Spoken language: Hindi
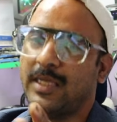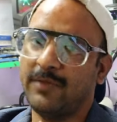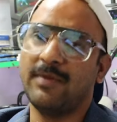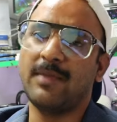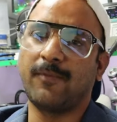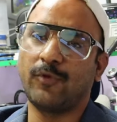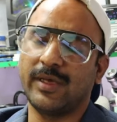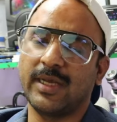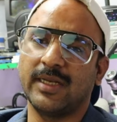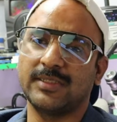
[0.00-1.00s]
इवन मैं आपको
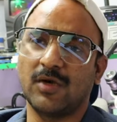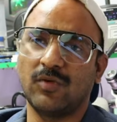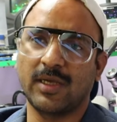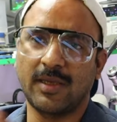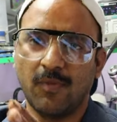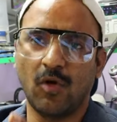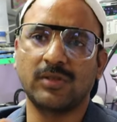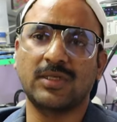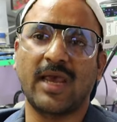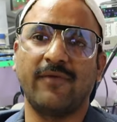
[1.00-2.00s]
ये कहना चाहूँगा कि
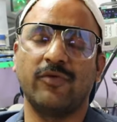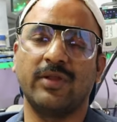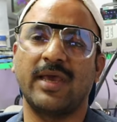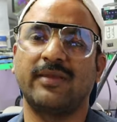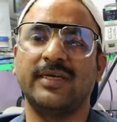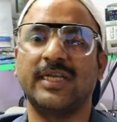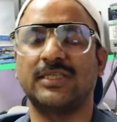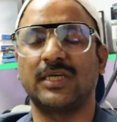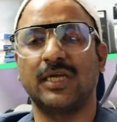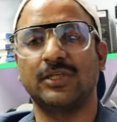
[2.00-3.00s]
बहुत से आईफोन के ऐसे
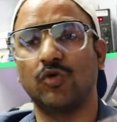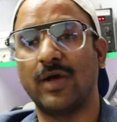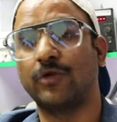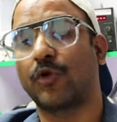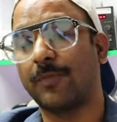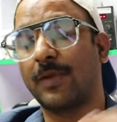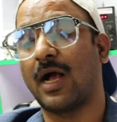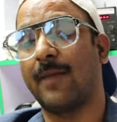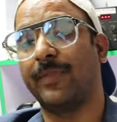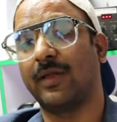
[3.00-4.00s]
टीचर हैं जो एंड्रॉयड पे
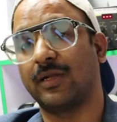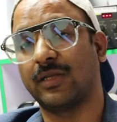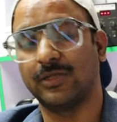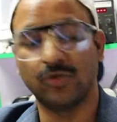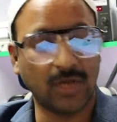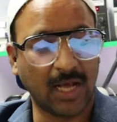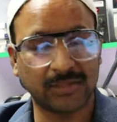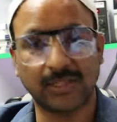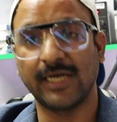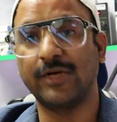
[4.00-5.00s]
काम नहीं करते जिन्होंने
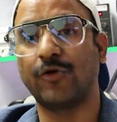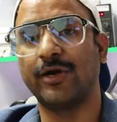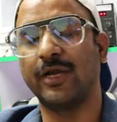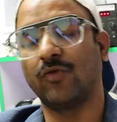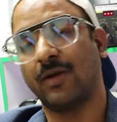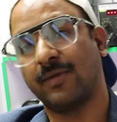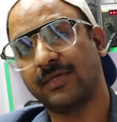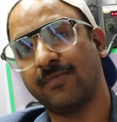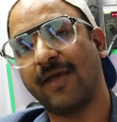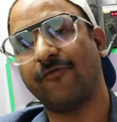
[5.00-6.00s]
आज तक एंड्रॉयड नहीं खोला
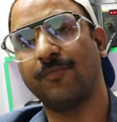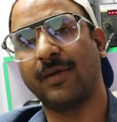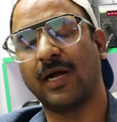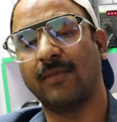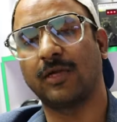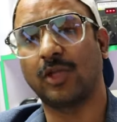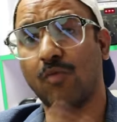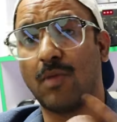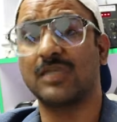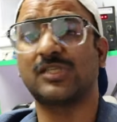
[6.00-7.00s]
बस सिर्फ आईफोन पे काम करते
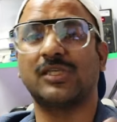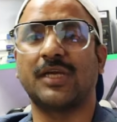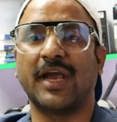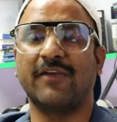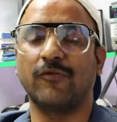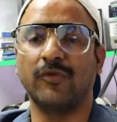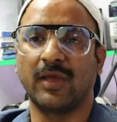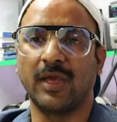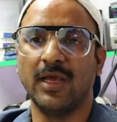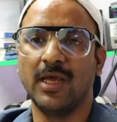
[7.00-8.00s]
हैं वो मास्टर हैं आईफोन
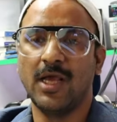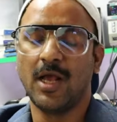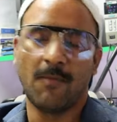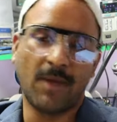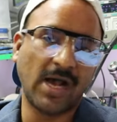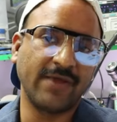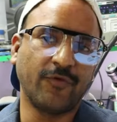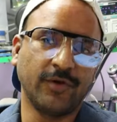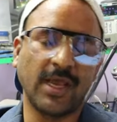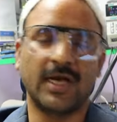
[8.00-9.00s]
के
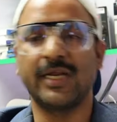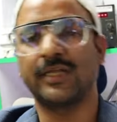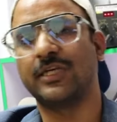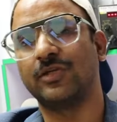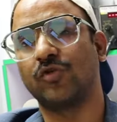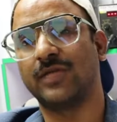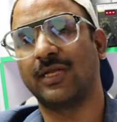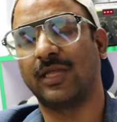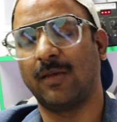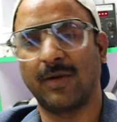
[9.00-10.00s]
आईफोन के हर एक चीज़ को
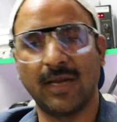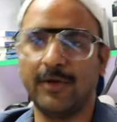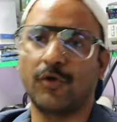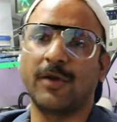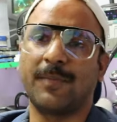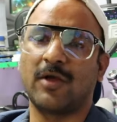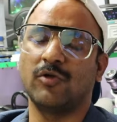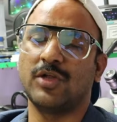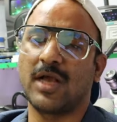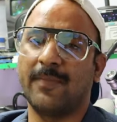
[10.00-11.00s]
जानते हैं पर एंड्रॉयड पे
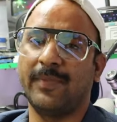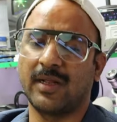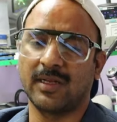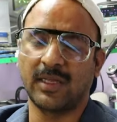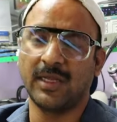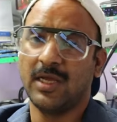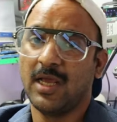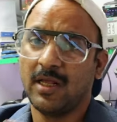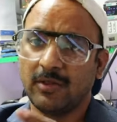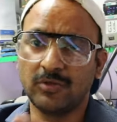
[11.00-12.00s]
कुछ नहीं काम नहीं करते
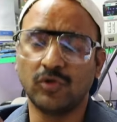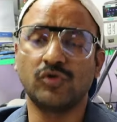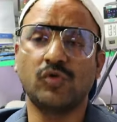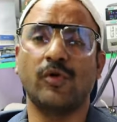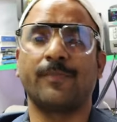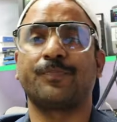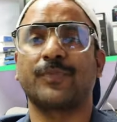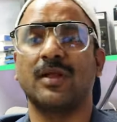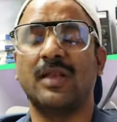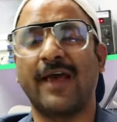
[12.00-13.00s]
दोस्तों
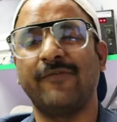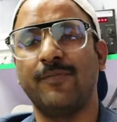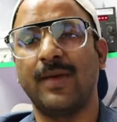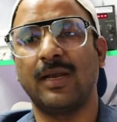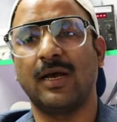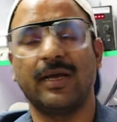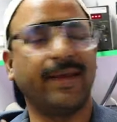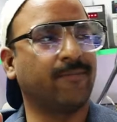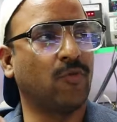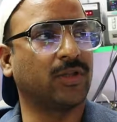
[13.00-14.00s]
लाइफ में ना
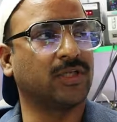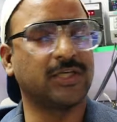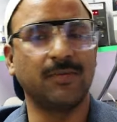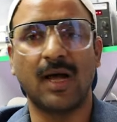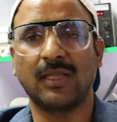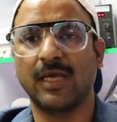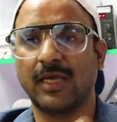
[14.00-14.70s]
एक बहुत अच्छी बात